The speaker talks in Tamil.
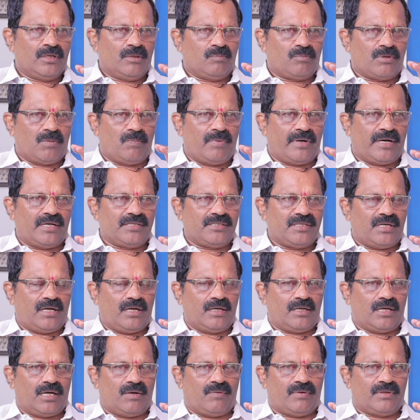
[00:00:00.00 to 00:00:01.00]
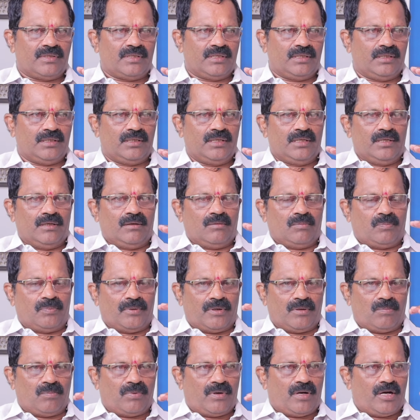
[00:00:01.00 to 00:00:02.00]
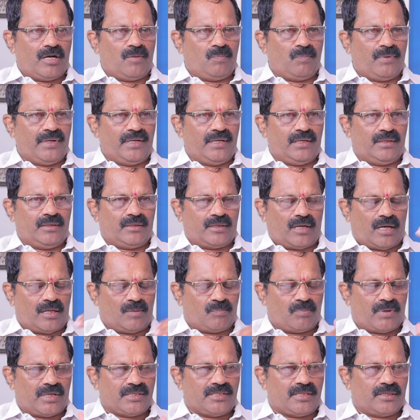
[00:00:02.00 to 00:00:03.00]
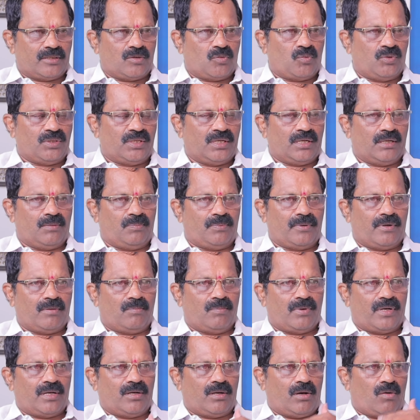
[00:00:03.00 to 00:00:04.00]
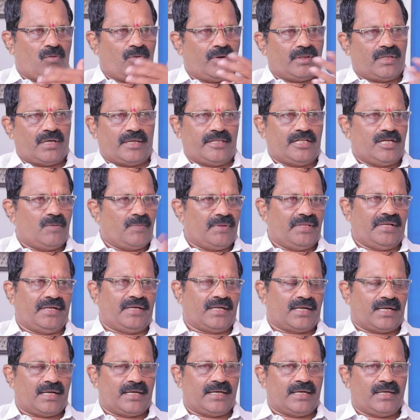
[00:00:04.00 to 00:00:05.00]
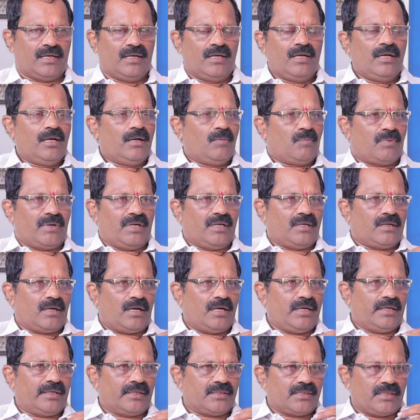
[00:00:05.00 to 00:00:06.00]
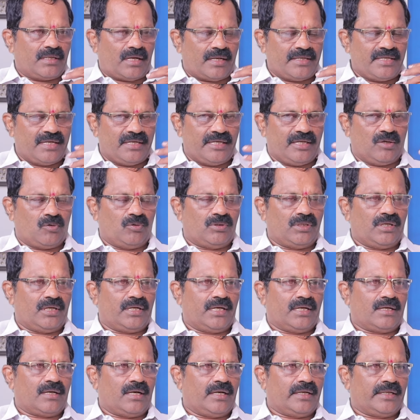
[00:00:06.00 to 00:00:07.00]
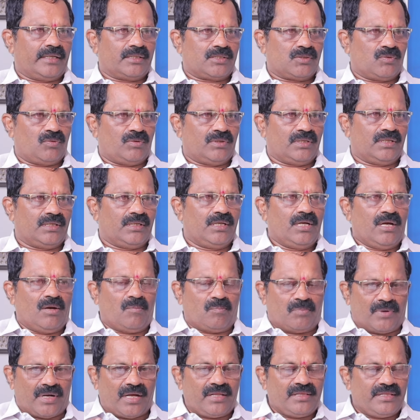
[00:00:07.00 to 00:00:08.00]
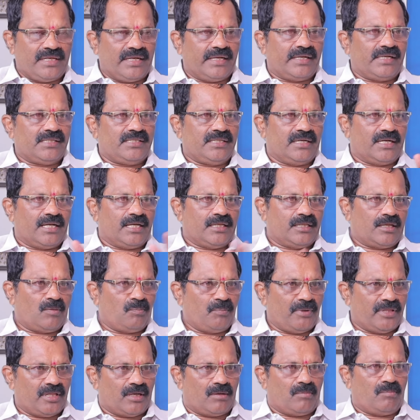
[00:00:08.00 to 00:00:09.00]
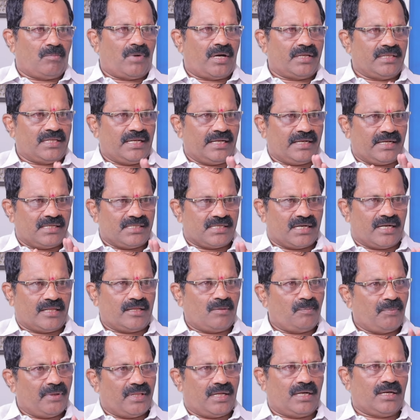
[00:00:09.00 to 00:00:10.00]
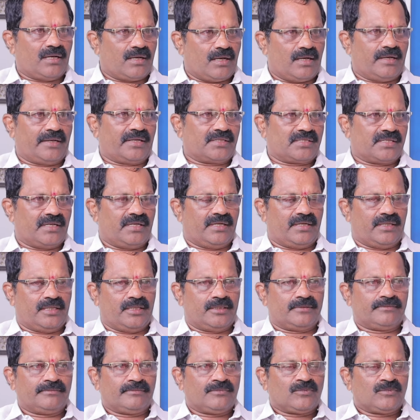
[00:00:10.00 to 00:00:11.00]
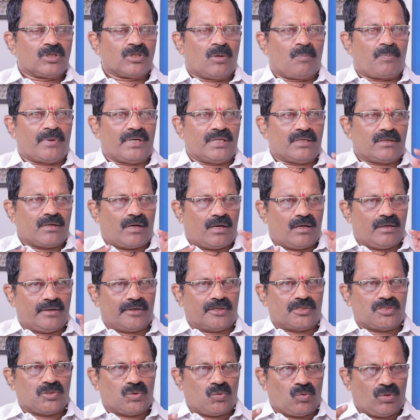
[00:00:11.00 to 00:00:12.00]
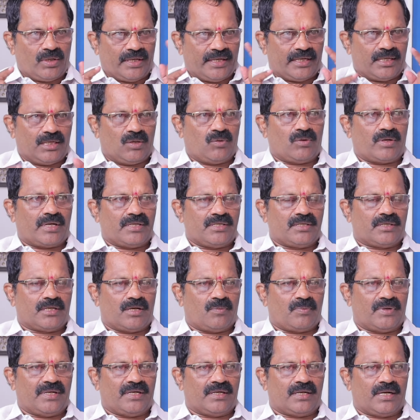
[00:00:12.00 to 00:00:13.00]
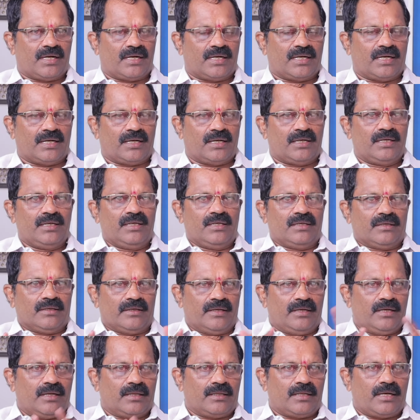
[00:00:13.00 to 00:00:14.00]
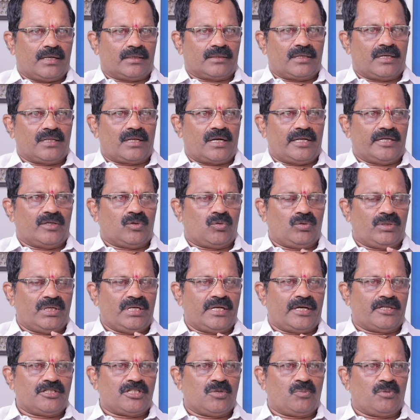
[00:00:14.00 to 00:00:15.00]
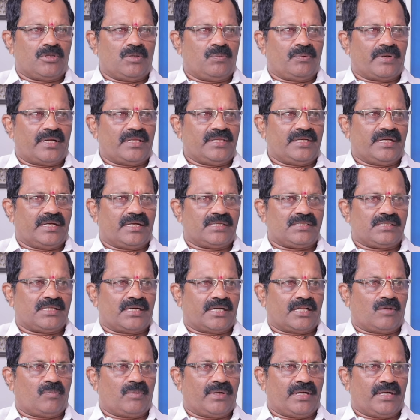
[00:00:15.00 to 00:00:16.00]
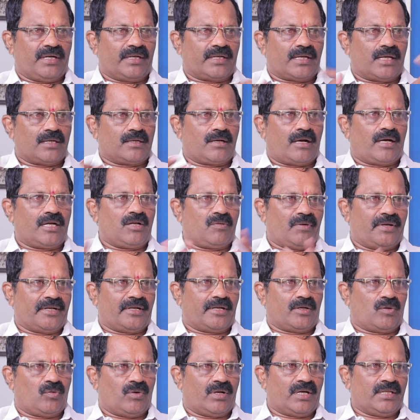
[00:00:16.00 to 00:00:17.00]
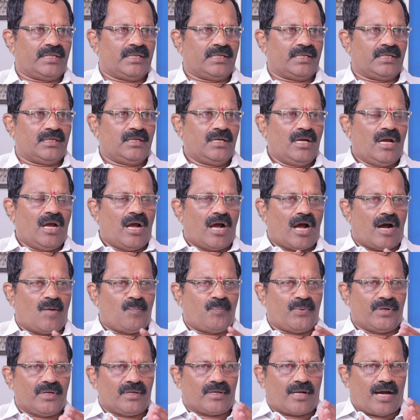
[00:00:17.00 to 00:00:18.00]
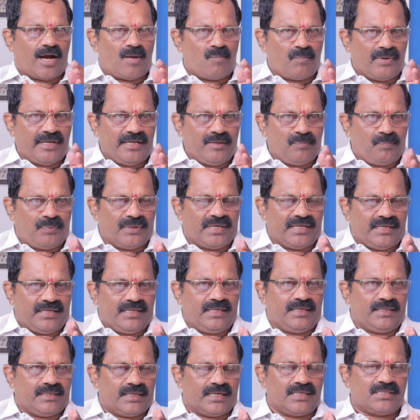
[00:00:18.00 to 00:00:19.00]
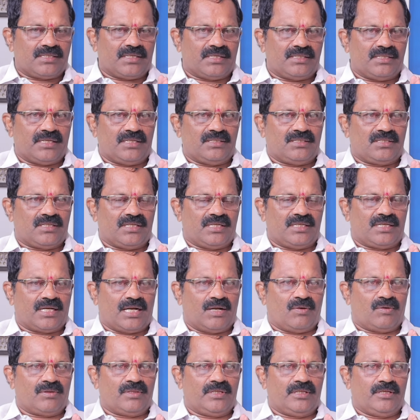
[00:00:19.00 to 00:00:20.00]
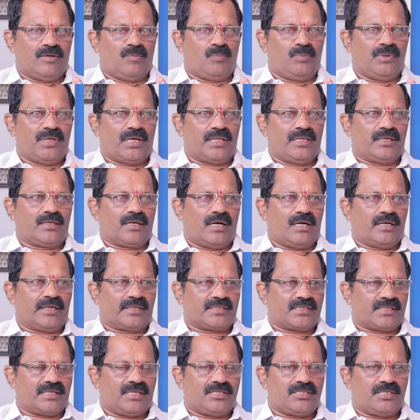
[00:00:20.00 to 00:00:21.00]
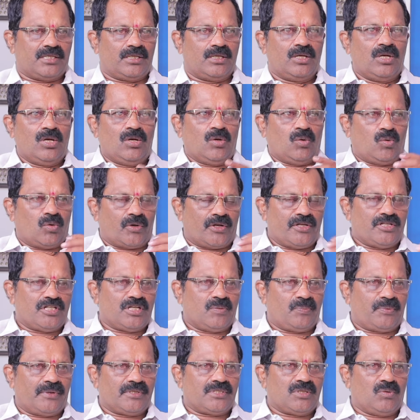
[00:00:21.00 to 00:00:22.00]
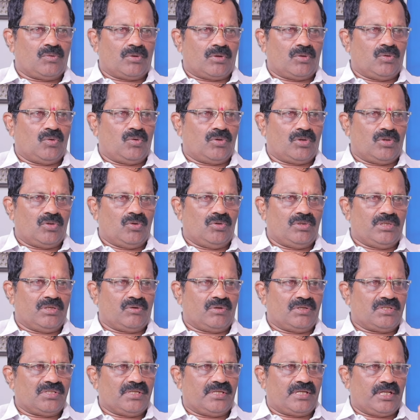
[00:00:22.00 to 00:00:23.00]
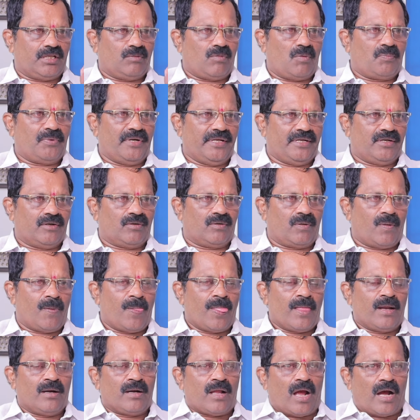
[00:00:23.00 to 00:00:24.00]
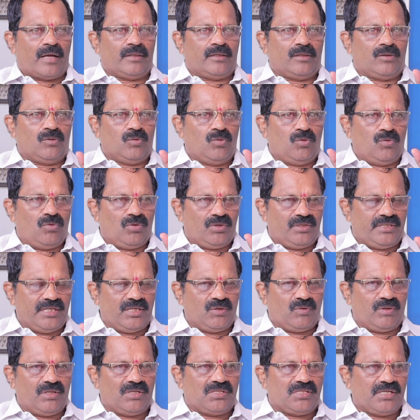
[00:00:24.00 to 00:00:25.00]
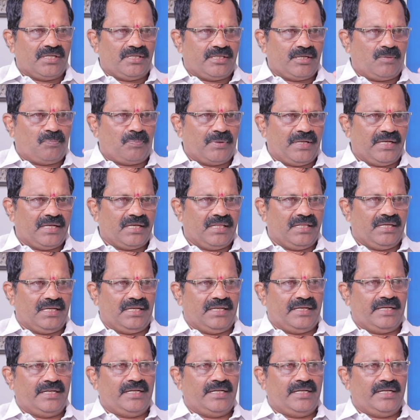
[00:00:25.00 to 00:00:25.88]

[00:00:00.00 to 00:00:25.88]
இப்போ பாஜக வந்து பெரும்பான்மை இந்த பாஜக கூட்டணியில் பெரும்பாலும் அவங்க தான் அதிகமாக நிற்கிறாங்க பட் காங்கிரஸ் ஐஎன்டி கூட்டணியில் காங்கிரஸ் வந்து பிராந்திய கட்சிகளை நம்பி தான் மாநில கட்சிகளை நம்பி தான் காங்கிரஸ் இருக்குது பட் காங்கிரஸுக்குள்ளே என்ன ஒரு அஜெண்டா பண்ணியிருக்காங்கன்னா என்ன தான் இருந்தாலும் நாளைக்கு கூட்டணி ஆட்சி போது பிராந்திய கட்சிக்காரன் நம்ம என்னைக்கா காலு வயிறக்கூடாது அப்போ நாம் இப்போ இருக்கிற சீட்டில் வந்து எப்படியாவது காங்கிரஸ் கட்சி குறைஞ்சபட்சம் ஒரு நூறு நூற்றி இருபது சீட்டை நம்ம பிடிக்கணும் அந்த நூற்றி இருபது சீட்டை பிடிக்கிறதுக்கு